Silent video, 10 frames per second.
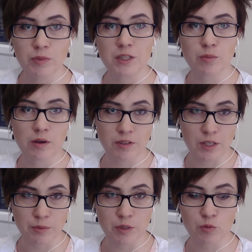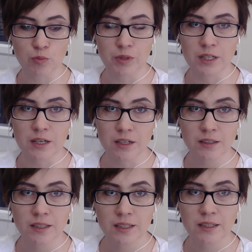мы добавляем ему
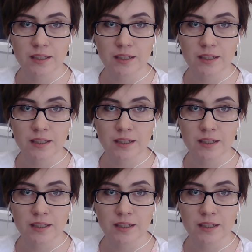пронаран,